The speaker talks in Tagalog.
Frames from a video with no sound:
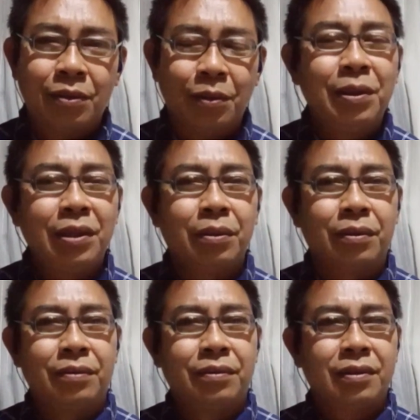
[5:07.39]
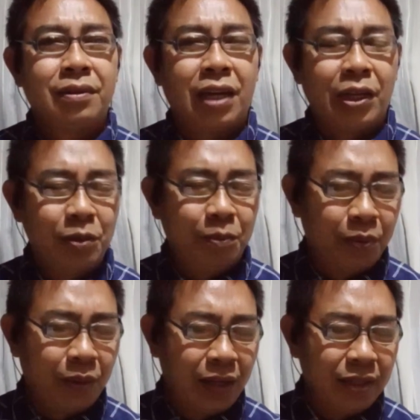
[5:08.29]
huminto, tayo
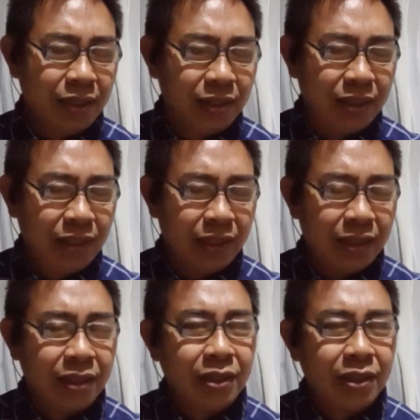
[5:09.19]
po ay hindi